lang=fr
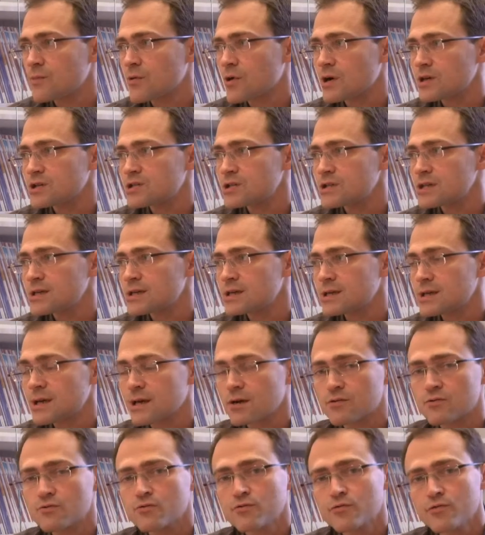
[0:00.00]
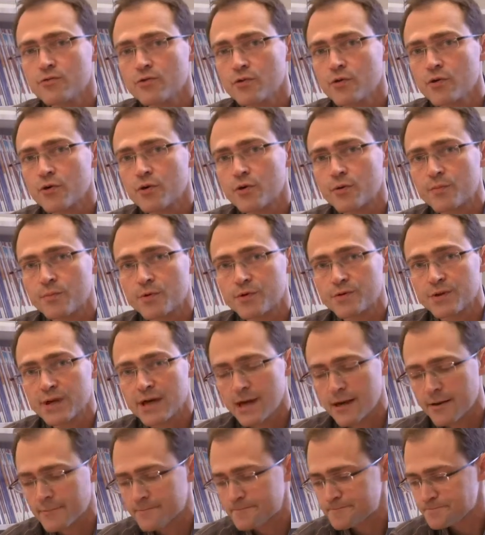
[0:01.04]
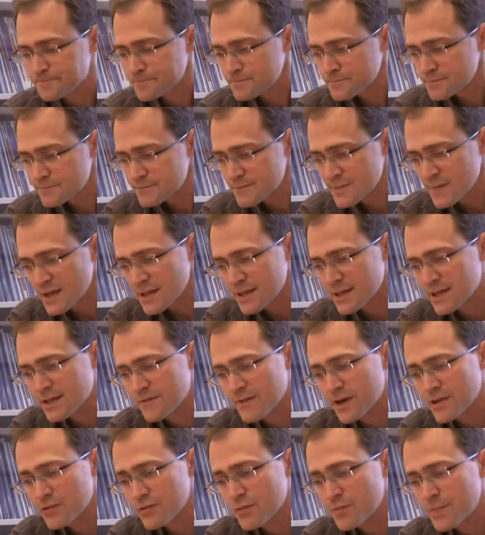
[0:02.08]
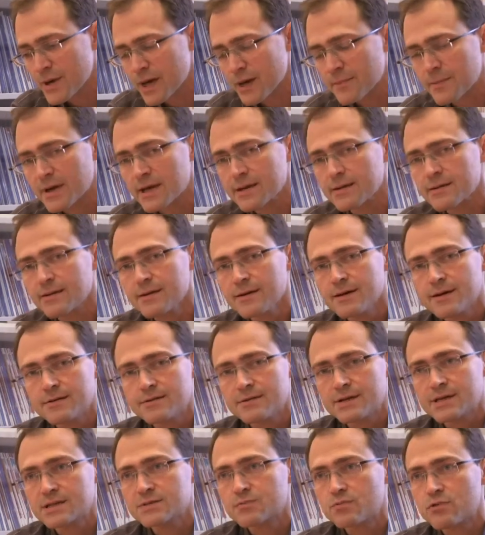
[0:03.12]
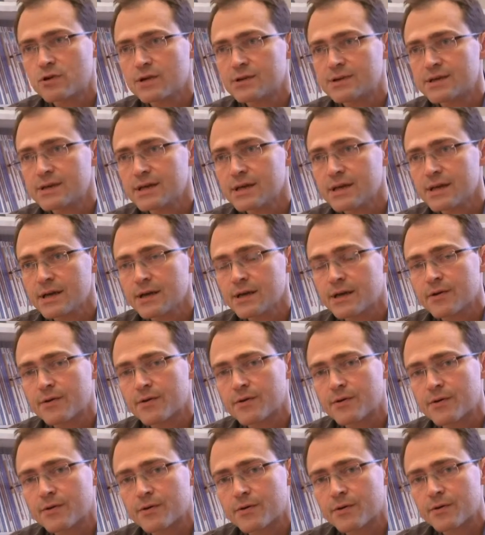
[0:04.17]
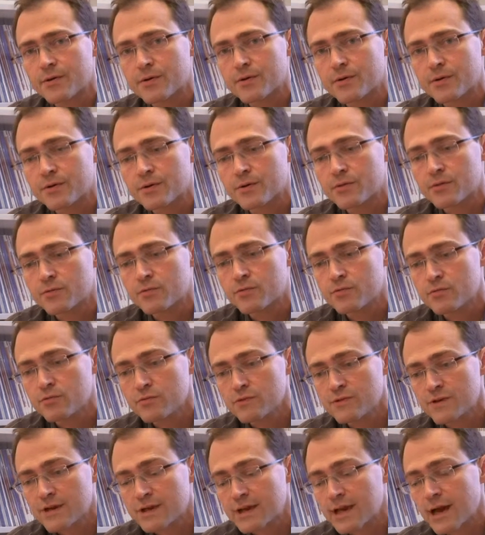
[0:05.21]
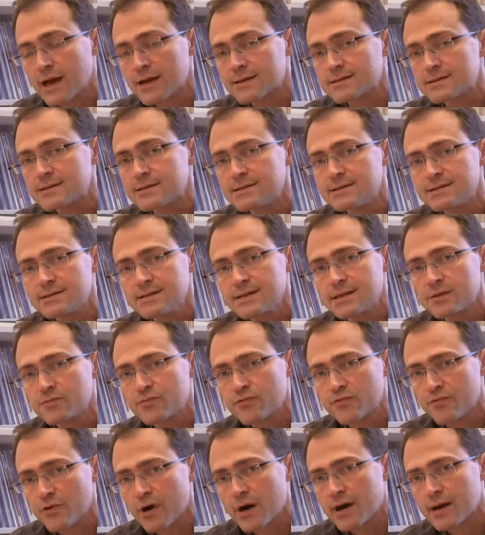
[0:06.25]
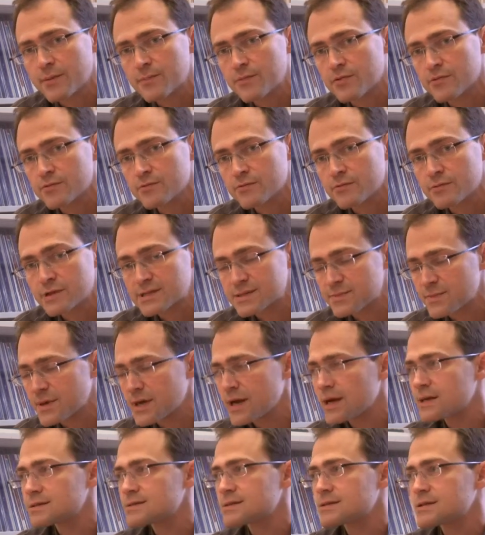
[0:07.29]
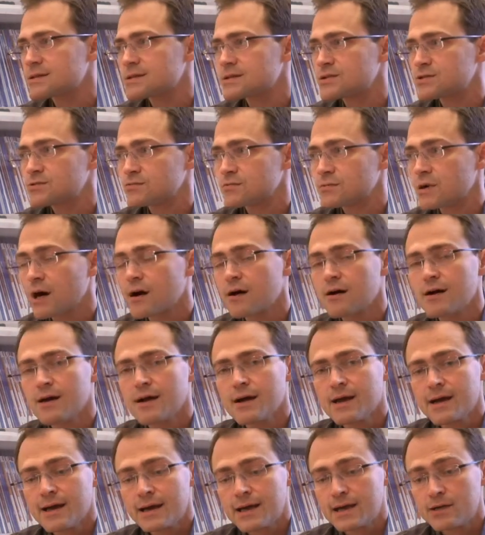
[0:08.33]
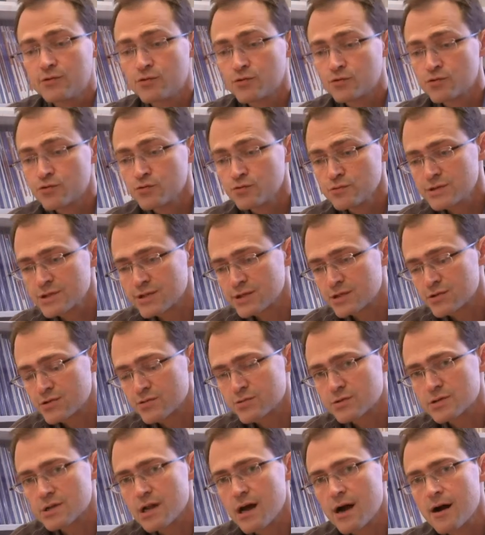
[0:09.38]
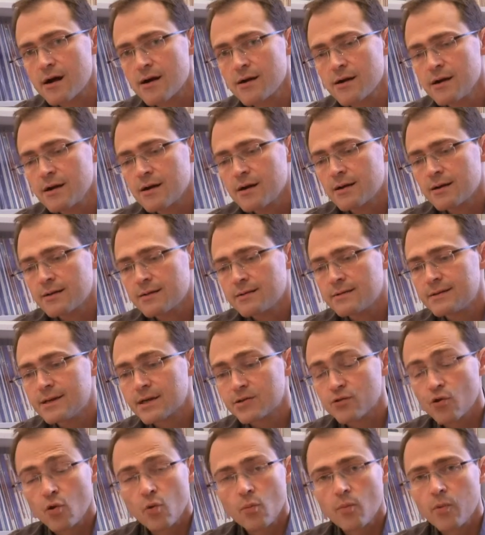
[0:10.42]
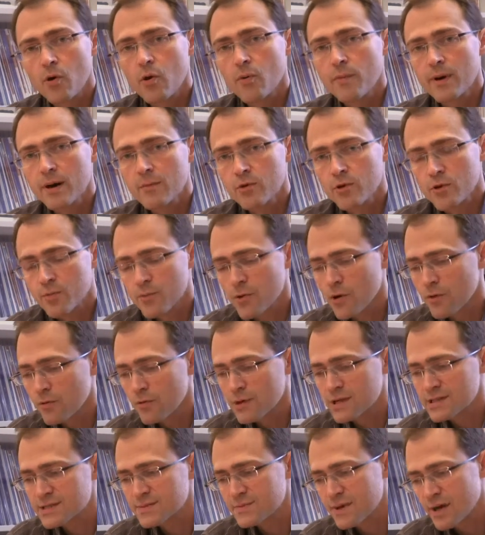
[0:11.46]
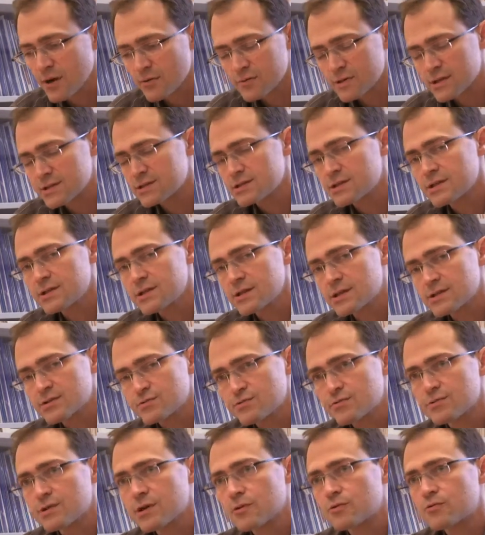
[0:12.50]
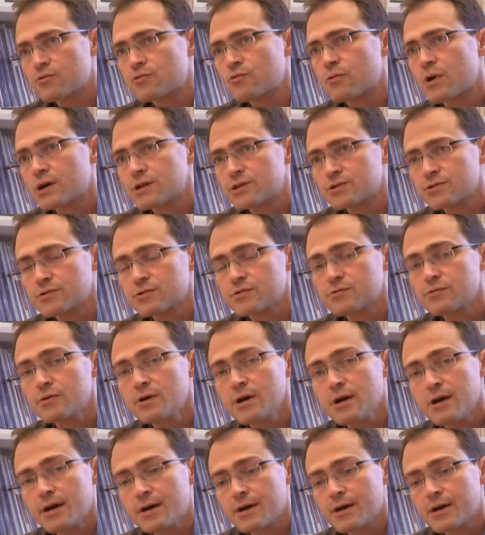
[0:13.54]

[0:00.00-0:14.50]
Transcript: hémorragique, qui est un nouveau euh, modèle qui va nous permettre d'exploiter euh, toutes ces caractéristiques et de pouvoir répondre, on l'espère, à ces questions-là. Et de toutes ces choses-là, naîtront probablement, on l'espère, on a déjà des résultats encourageants,